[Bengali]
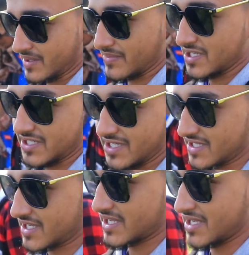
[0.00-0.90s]
সে
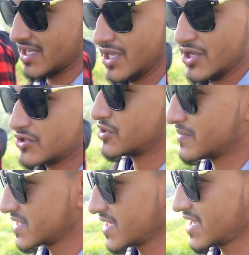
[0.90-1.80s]
বৃষ্টির দিনে
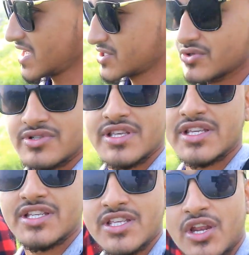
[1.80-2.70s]
জমিতে কাজ করতে
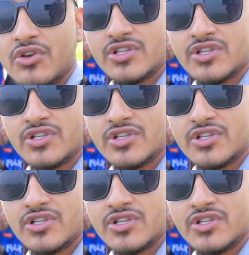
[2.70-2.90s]
এসেছিল